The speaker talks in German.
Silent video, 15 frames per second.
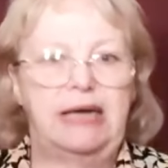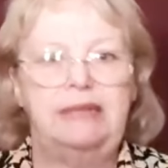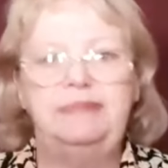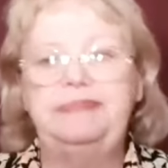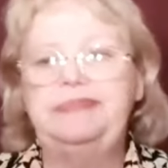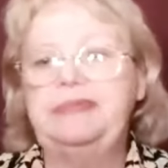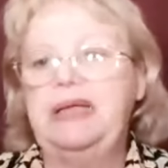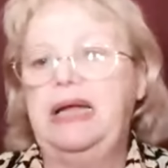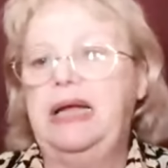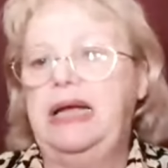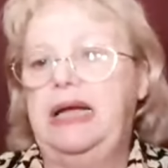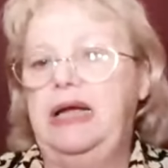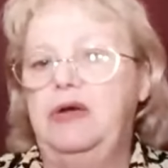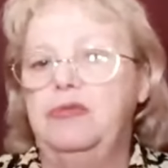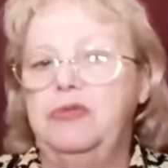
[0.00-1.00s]
noch einer,
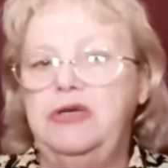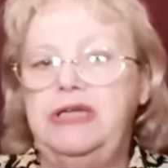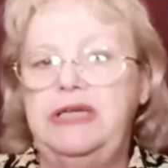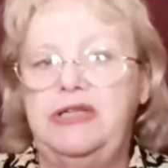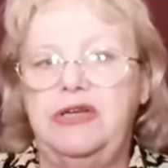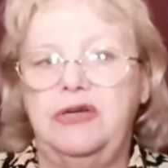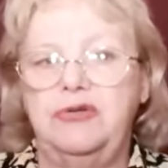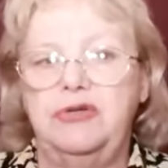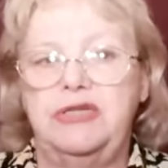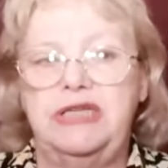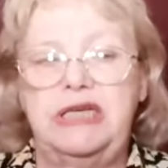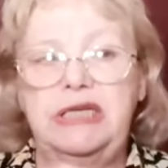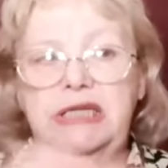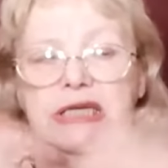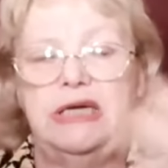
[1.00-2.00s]
der sich ein Bein
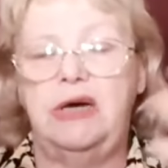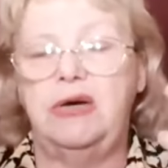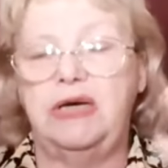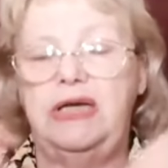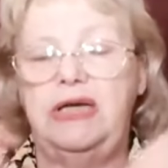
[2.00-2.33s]
gebrochen hat.